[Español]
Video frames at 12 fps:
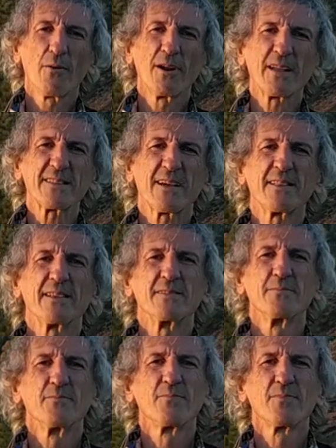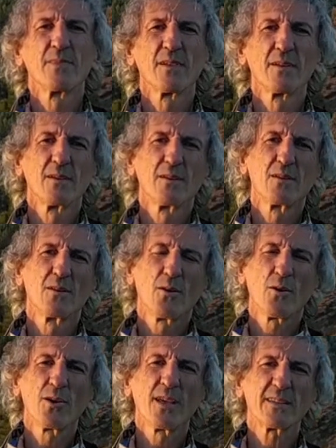Hola, buenas tardes.
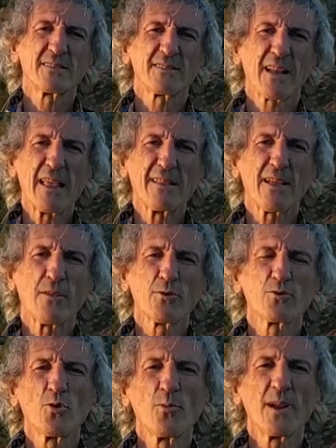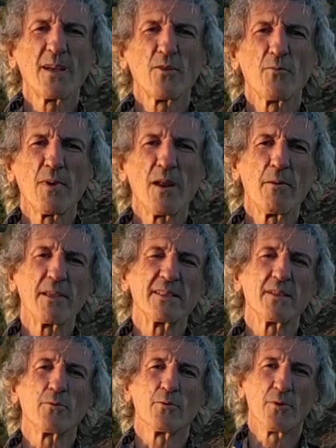Hoy es 30 de octubre de
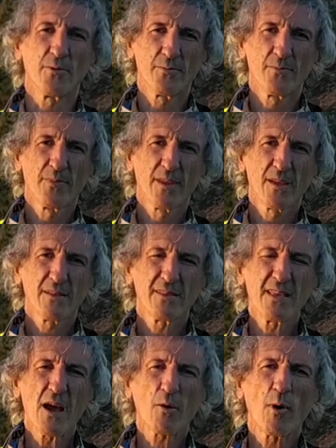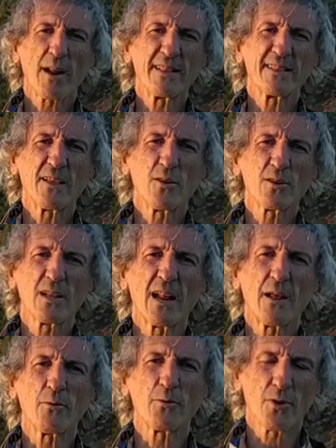2021, día
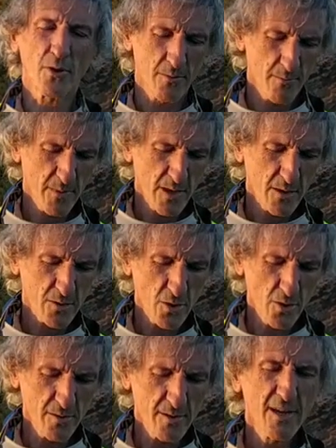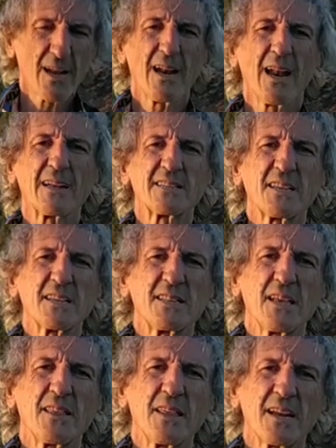42 de la erupción. Son las
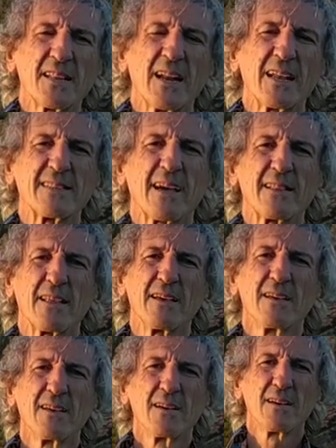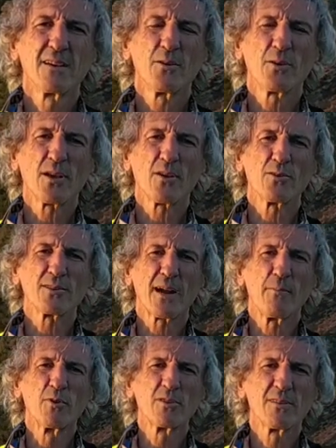7 y 10 de la tarde. Nos
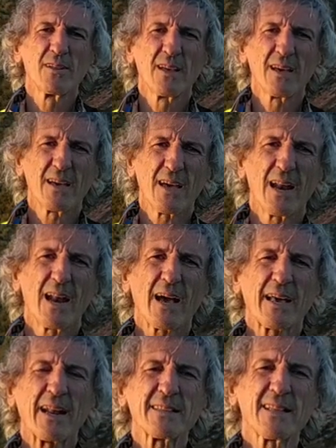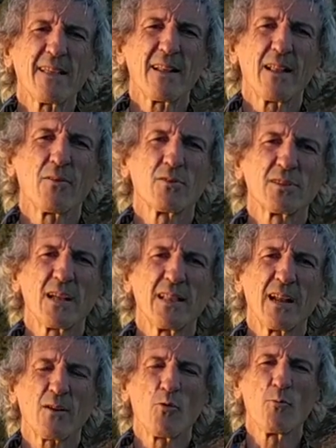encontramos en la cresta de la
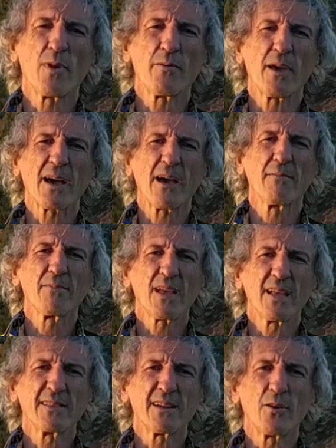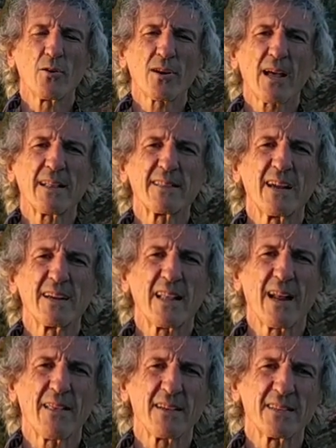dorsal de la Cumbre Vieja, entre los
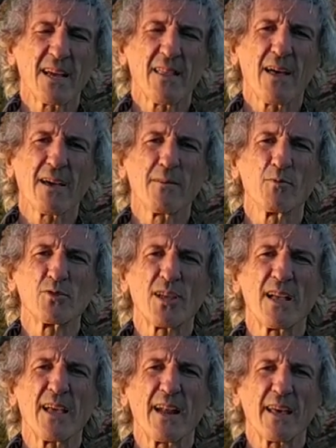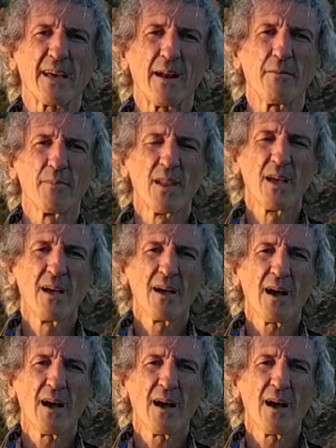cráteres de la Deseada y Montaña Negra.